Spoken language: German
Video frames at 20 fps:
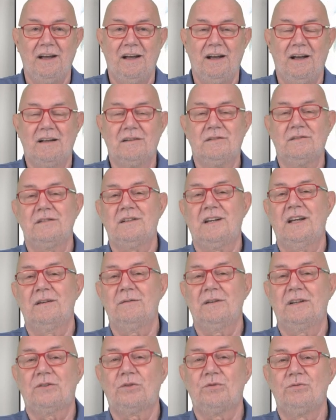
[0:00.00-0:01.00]
Also ich
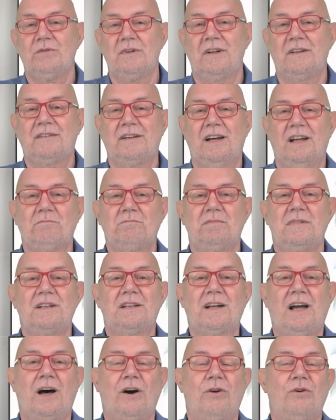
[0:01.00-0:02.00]
gebe zu, es hat
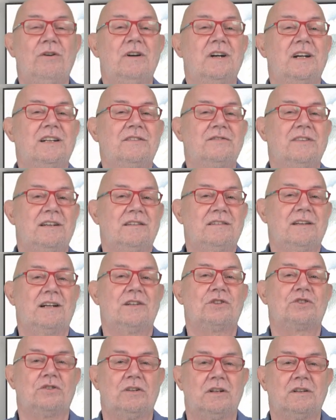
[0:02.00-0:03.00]
mich auch etwas
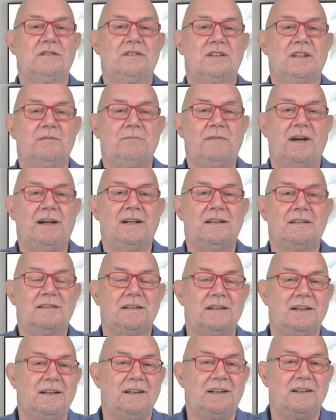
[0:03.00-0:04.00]
erschrocken
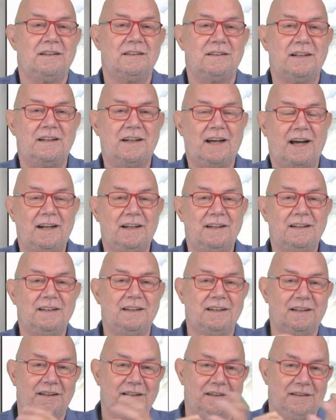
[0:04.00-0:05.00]
gemacht, denn
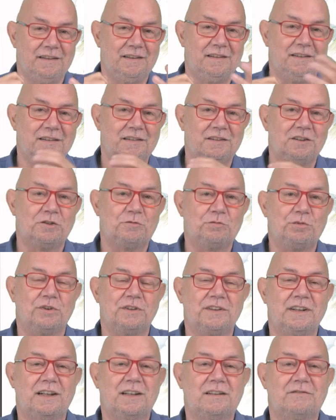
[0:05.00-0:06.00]
alle die dieses
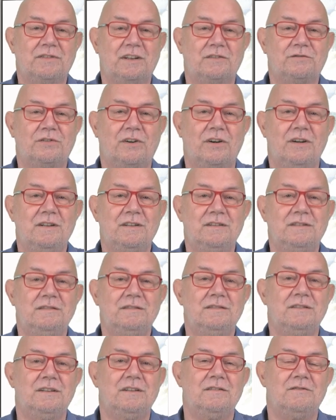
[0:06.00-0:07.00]
Projekt
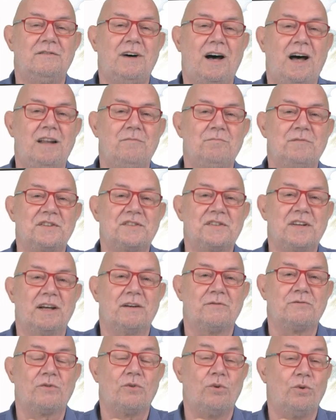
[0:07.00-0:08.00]
verfolgen, waren
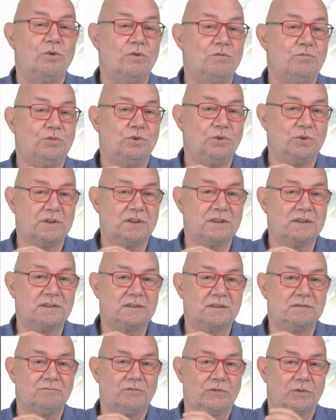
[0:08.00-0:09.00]
bisher frohen
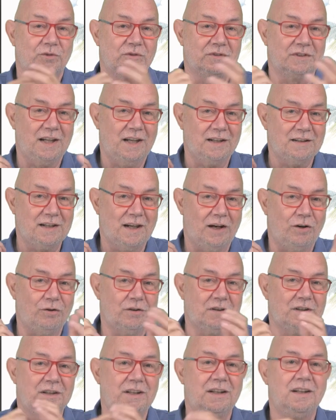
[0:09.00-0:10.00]
Mutes. Und da
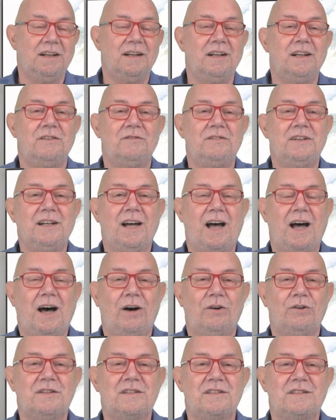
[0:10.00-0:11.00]
tauchte wie
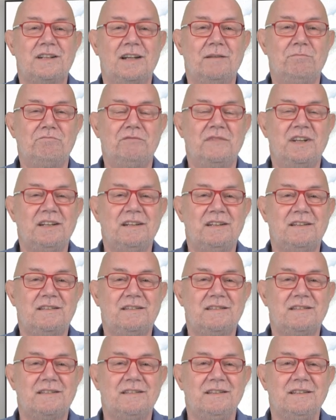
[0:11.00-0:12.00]
aus dem
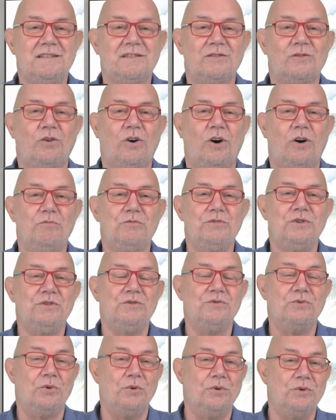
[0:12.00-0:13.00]
Nichts diese
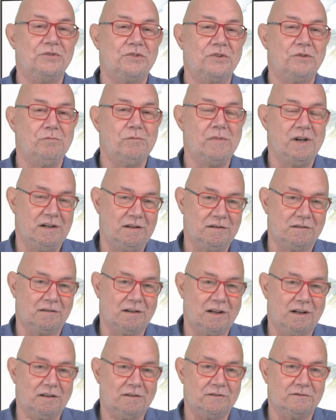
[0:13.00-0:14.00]
ominöse
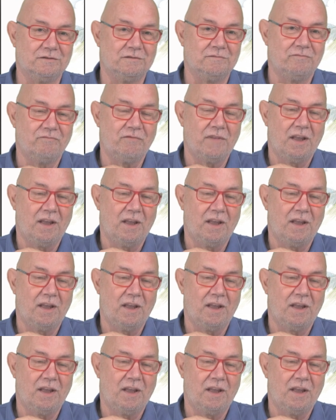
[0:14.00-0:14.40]
Meldung auf.